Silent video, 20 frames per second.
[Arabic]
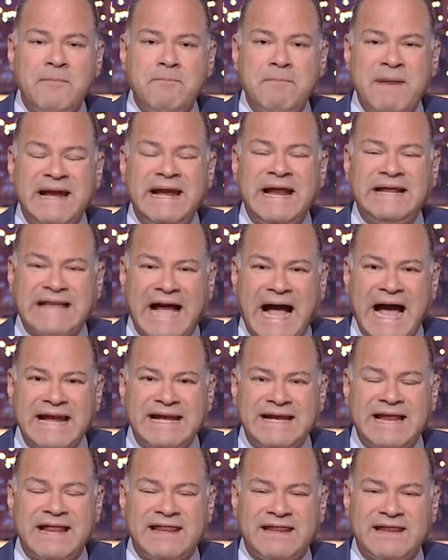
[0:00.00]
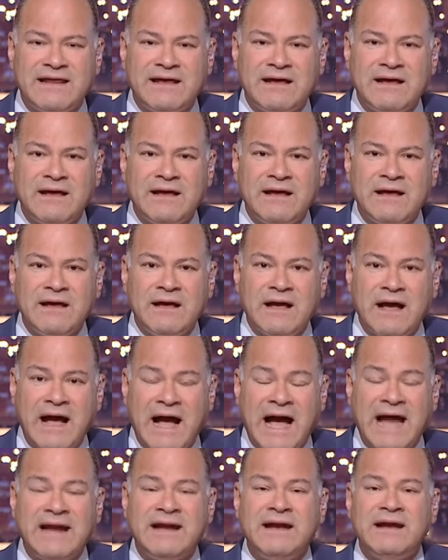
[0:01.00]
من نتحدث
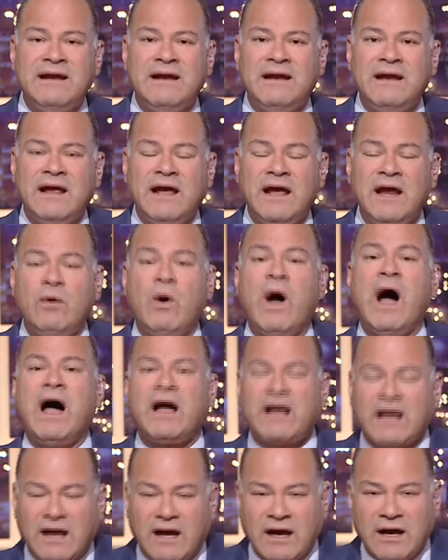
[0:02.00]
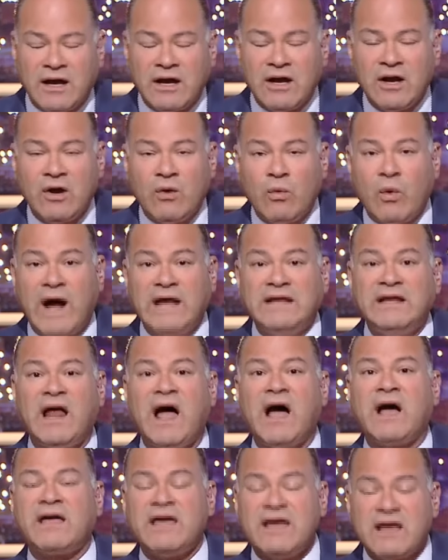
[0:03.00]
عن الواقع وعن
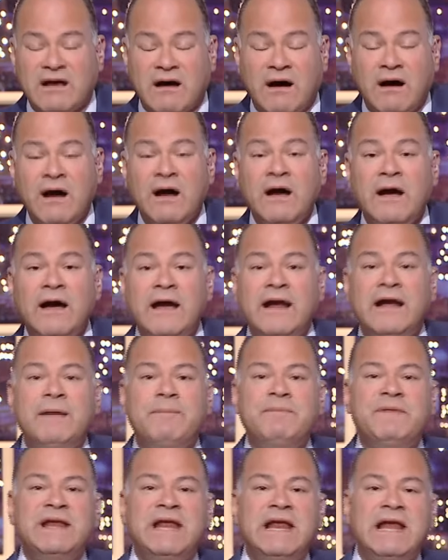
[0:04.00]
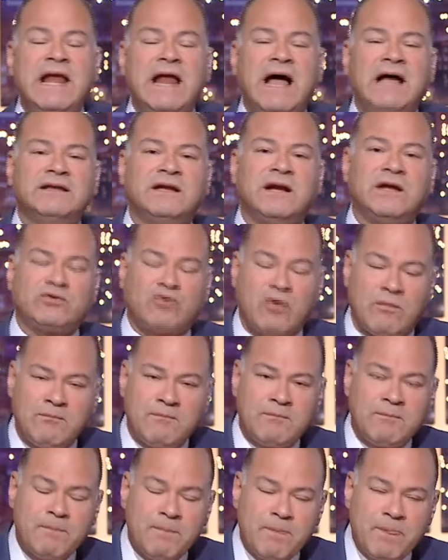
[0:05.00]
الحقيقه اللي بننقلها لحضراتكم
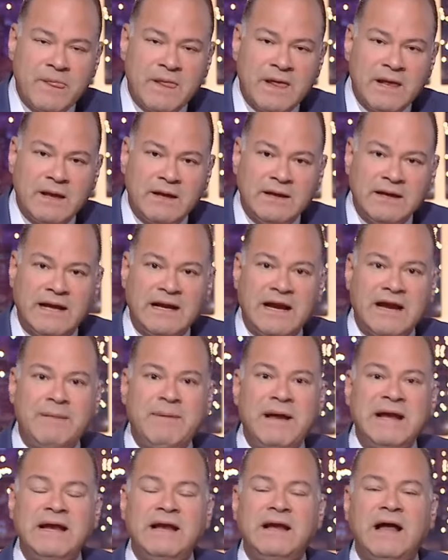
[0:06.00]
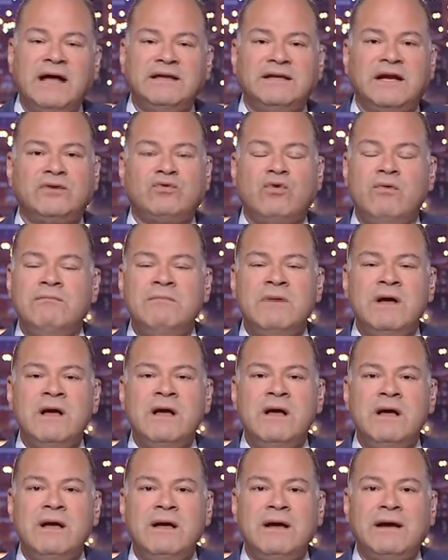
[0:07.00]
يعني انا بنقل لحضراتكم
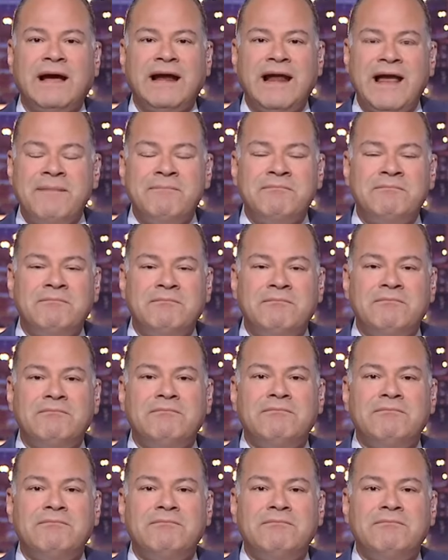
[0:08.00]
كلام